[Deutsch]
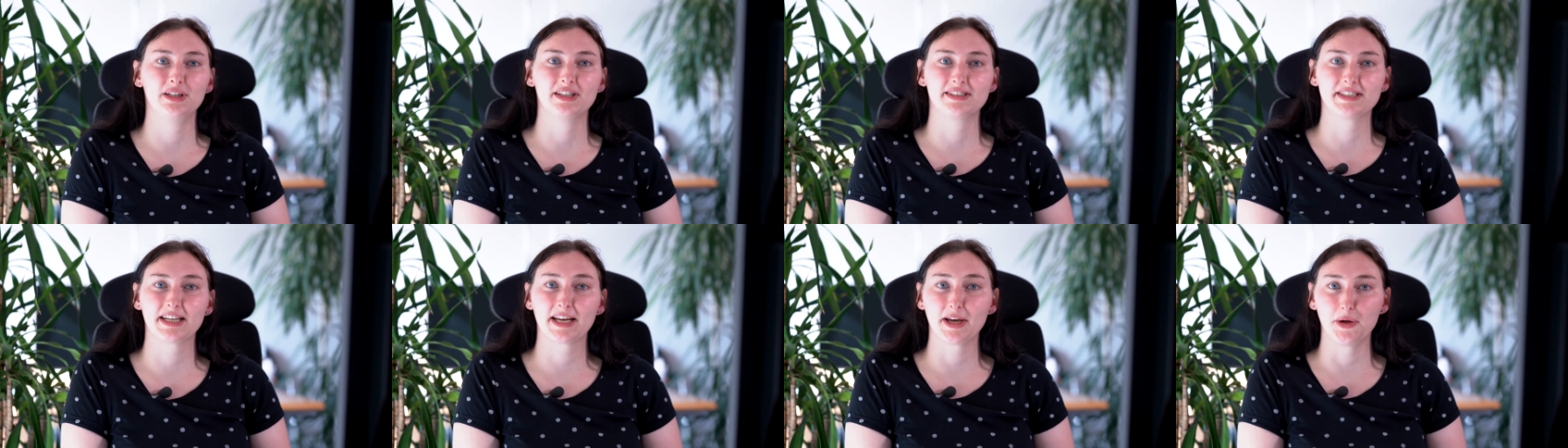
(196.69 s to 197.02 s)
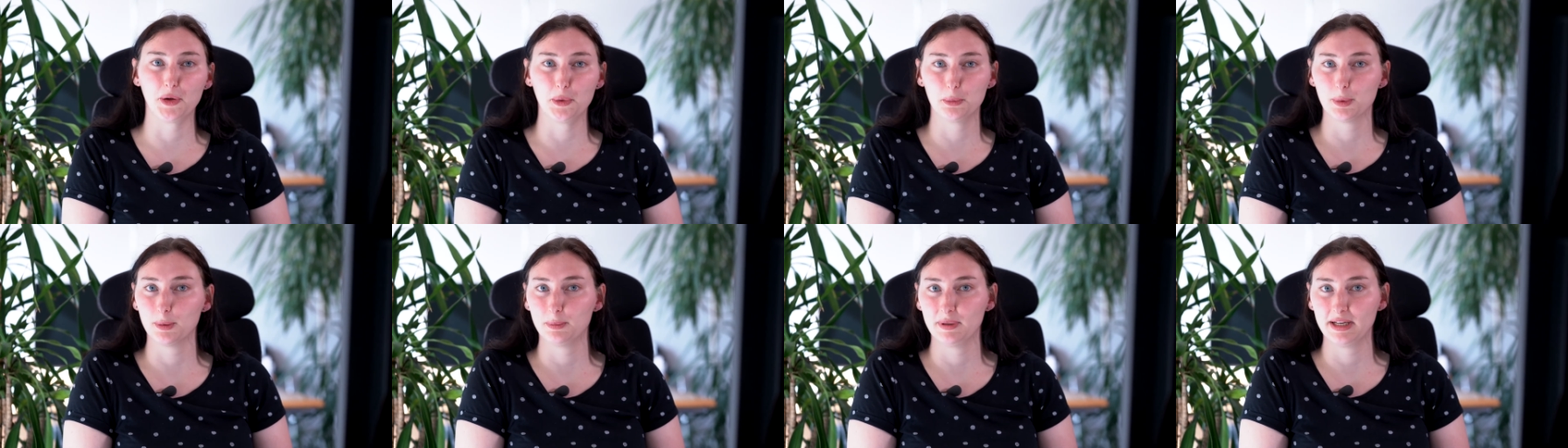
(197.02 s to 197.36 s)
dass ich
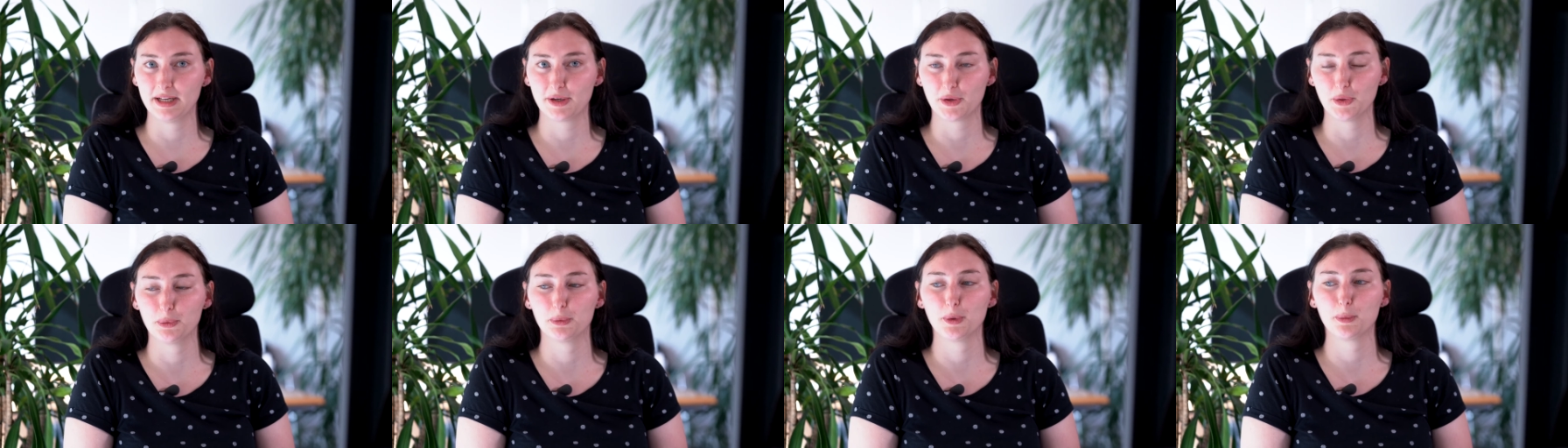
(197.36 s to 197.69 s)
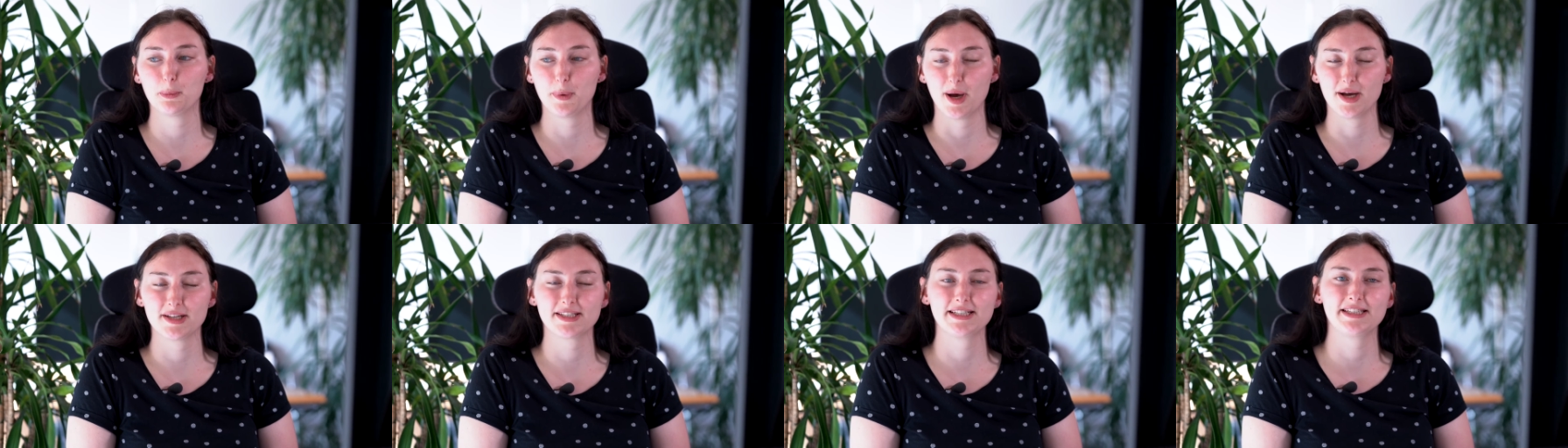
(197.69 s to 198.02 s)
einen Überblick über
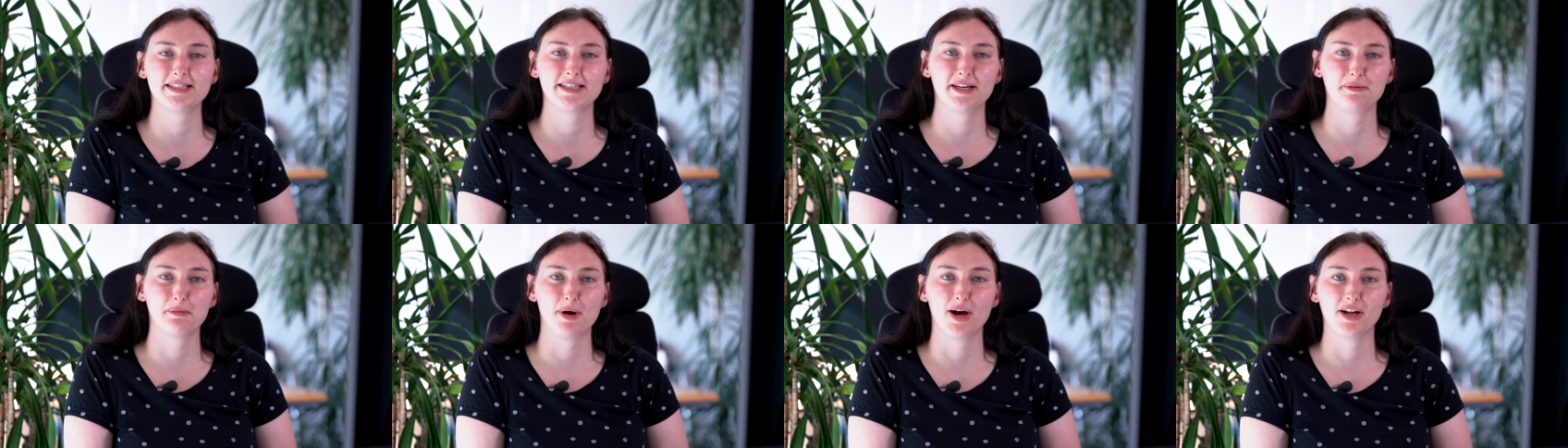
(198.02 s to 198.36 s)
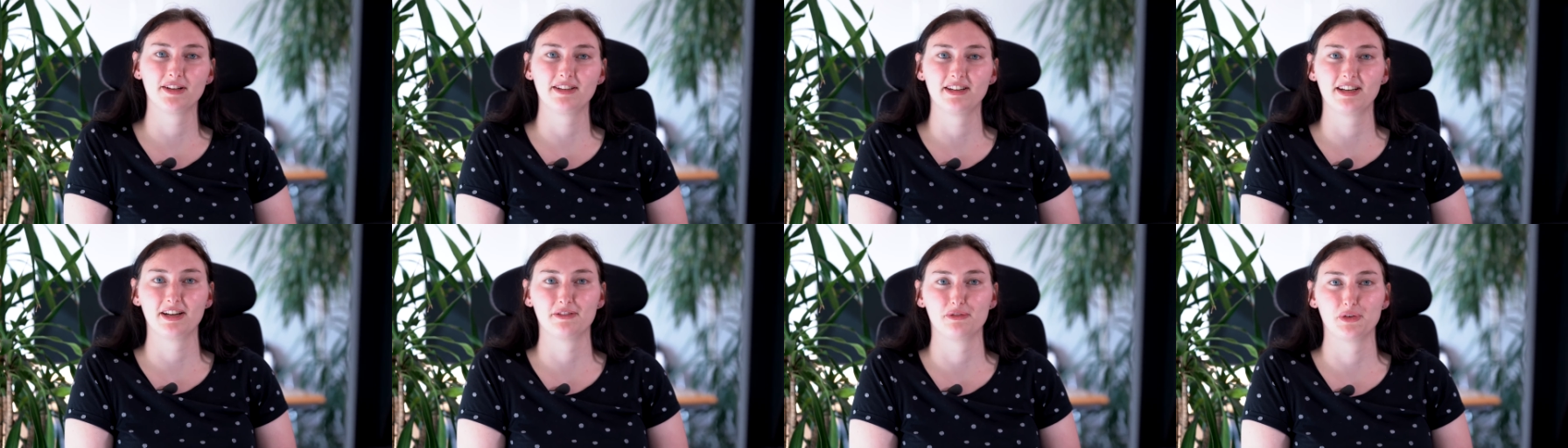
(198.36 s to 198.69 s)

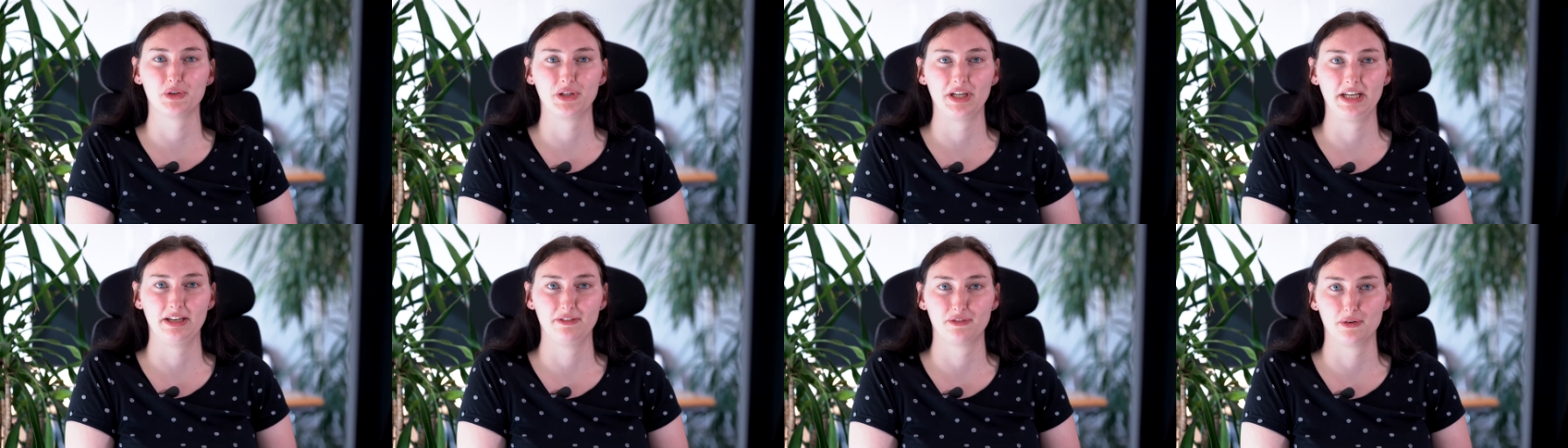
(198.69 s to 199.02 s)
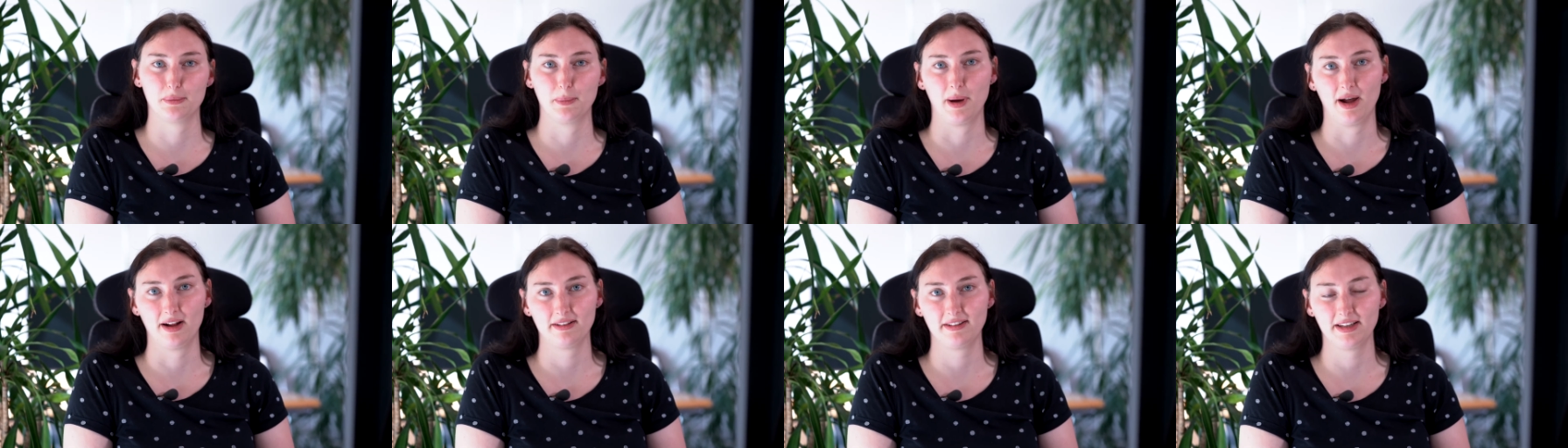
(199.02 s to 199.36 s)
Basisthematiken von der
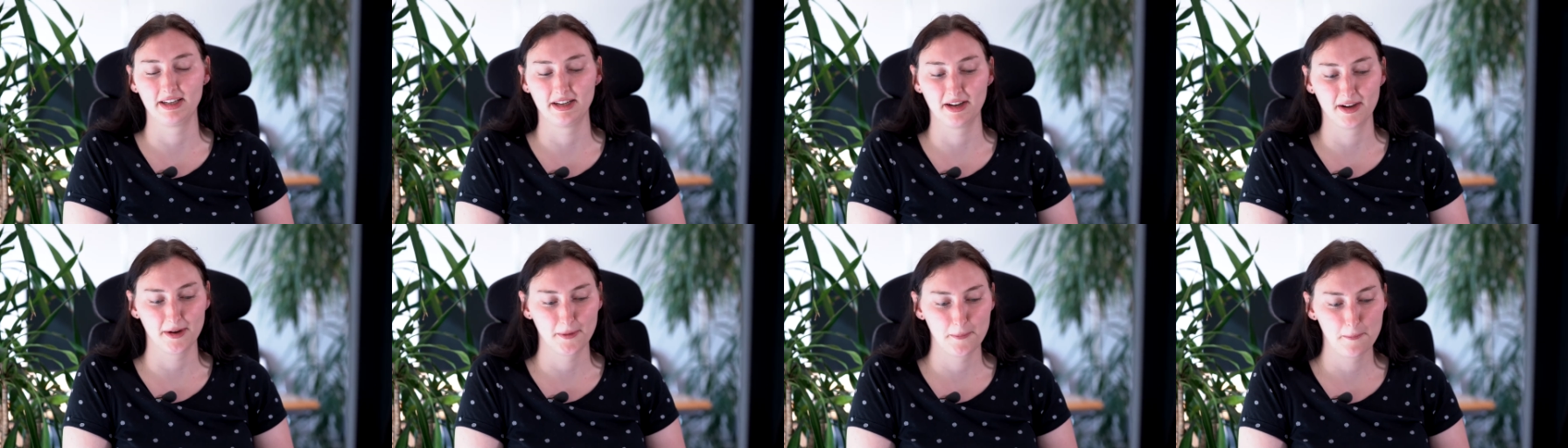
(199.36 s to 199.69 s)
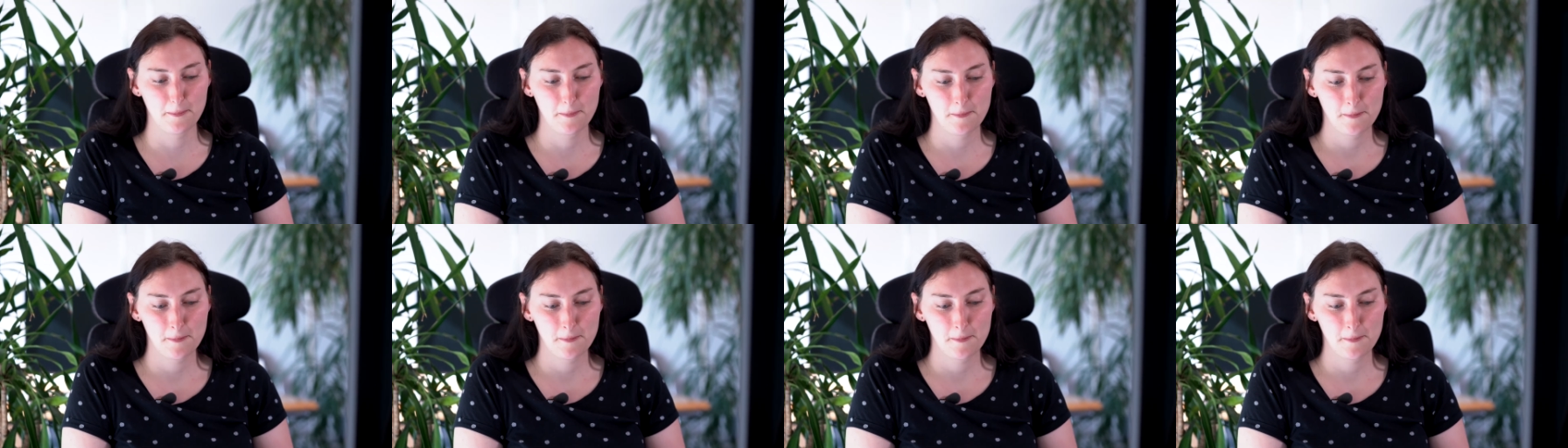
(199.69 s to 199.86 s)
Informatik habe.